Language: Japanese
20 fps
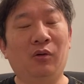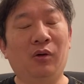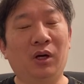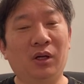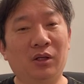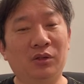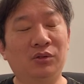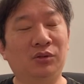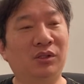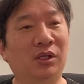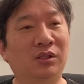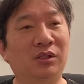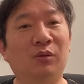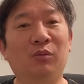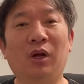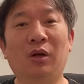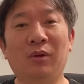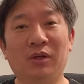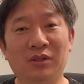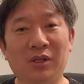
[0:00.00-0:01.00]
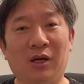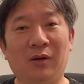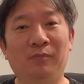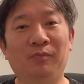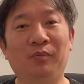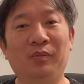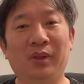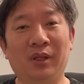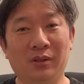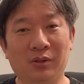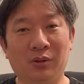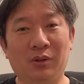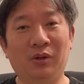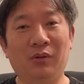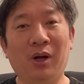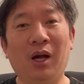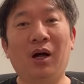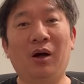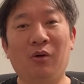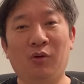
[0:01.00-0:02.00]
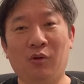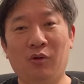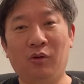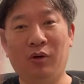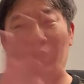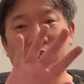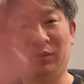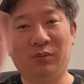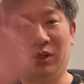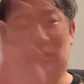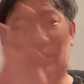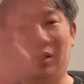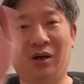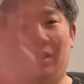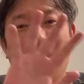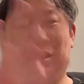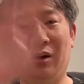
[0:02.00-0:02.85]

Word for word: お話をさせてもらいました。それでは。おやすみなさ